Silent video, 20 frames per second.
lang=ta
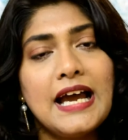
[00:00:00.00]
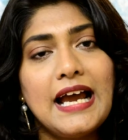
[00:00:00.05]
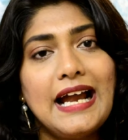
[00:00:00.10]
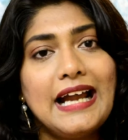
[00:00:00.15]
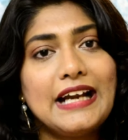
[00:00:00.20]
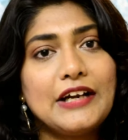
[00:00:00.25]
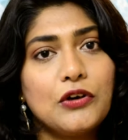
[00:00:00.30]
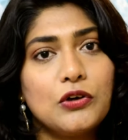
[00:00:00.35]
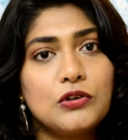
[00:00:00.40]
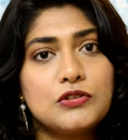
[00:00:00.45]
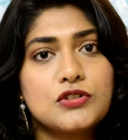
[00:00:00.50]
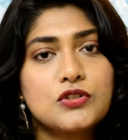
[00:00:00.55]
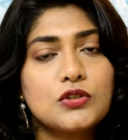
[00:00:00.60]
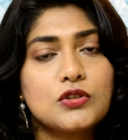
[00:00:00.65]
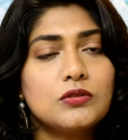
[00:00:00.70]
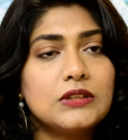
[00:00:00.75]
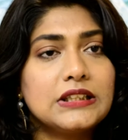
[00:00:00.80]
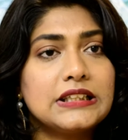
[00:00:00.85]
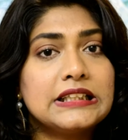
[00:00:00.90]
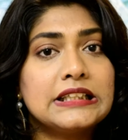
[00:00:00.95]
அண்ட் ஆல்சோ
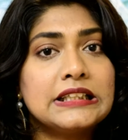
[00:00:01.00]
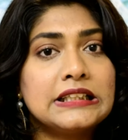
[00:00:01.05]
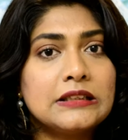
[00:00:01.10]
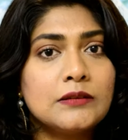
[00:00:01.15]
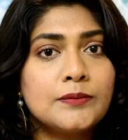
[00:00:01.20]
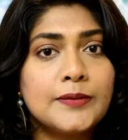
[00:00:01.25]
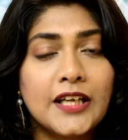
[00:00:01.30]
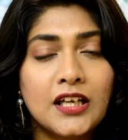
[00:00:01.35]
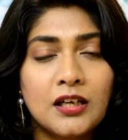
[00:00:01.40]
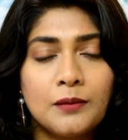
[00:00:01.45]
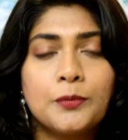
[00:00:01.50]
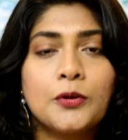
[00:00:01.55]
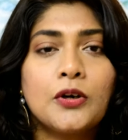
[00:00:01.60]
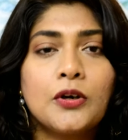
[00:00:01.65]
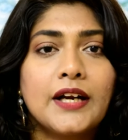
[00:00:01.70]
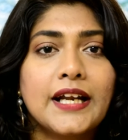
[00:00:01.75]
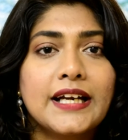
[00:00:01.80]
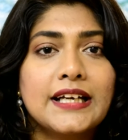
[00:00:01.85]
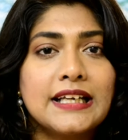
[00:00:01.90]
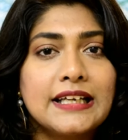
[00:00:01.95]
வந்து மேக்கப்
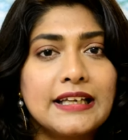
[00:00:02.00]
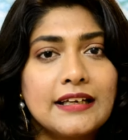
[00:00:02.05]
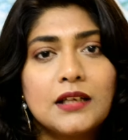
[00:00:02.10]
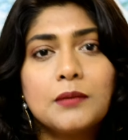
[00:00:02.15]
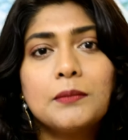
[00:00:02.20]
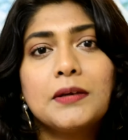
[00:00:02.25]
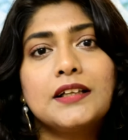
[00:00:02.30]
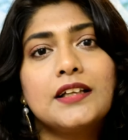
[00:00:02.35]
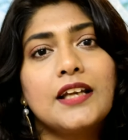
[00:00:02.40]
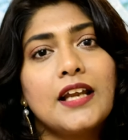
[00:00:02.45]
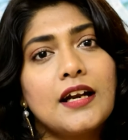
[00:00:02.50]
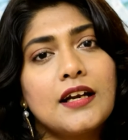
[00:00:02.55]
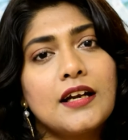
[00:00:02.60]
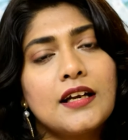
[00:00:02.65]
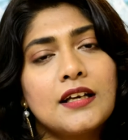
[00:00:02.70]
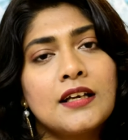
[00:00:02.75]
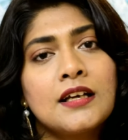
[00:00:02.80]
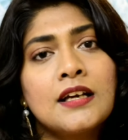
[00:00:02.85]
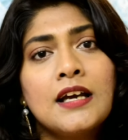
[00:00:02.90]
ப்ராடக்டை என்ன மாதிரியான